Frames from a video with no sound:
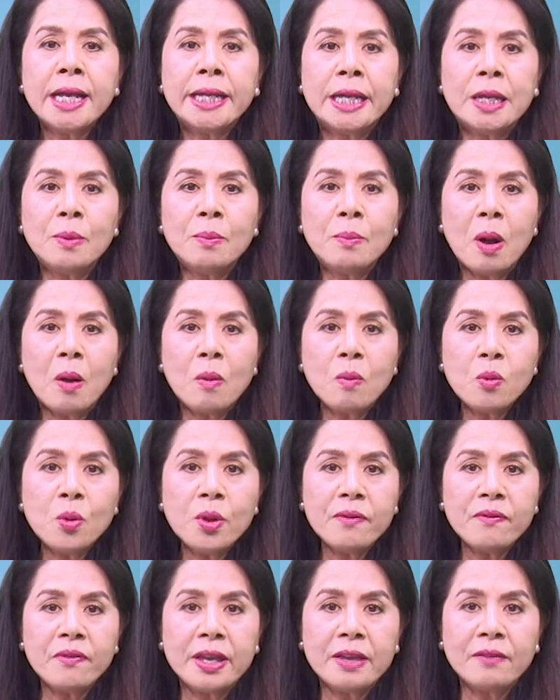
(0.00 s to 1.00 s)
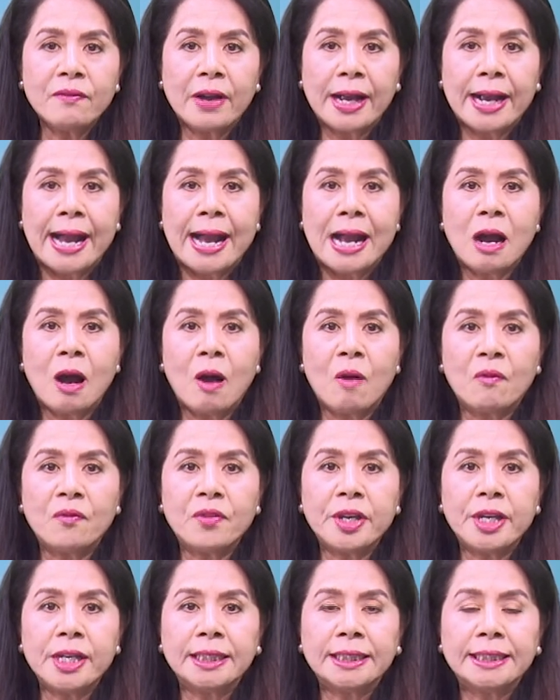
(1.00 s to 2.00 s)
Kính mong quý vị và các học
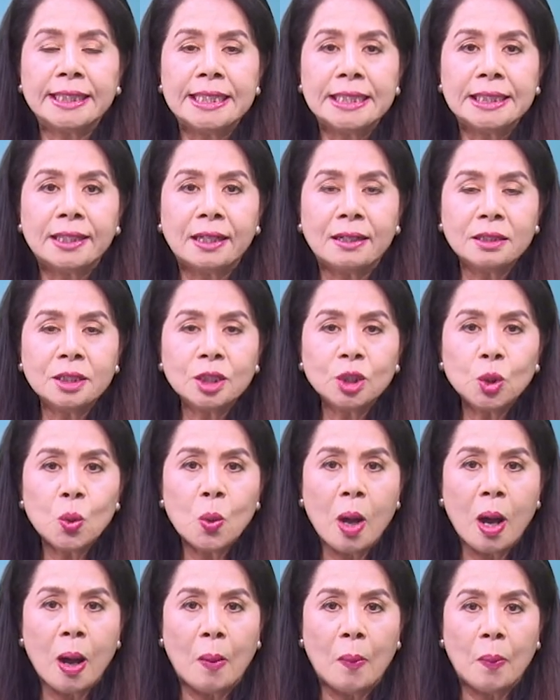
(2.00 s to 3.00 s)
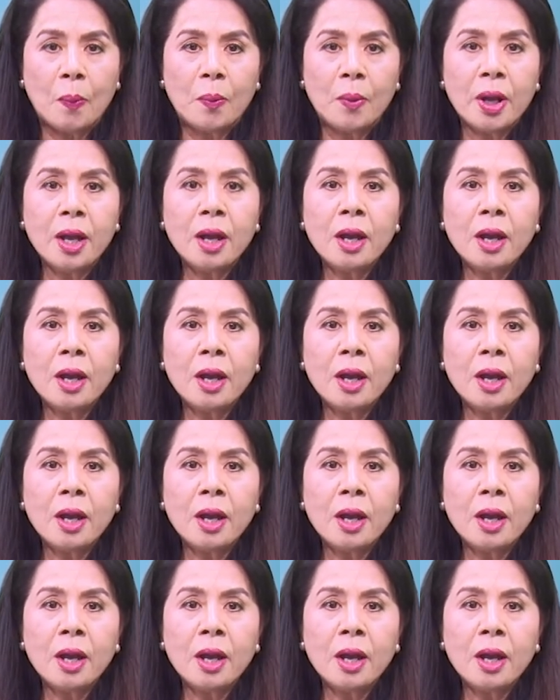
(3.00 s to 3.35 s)
viên tinh tấn tu học,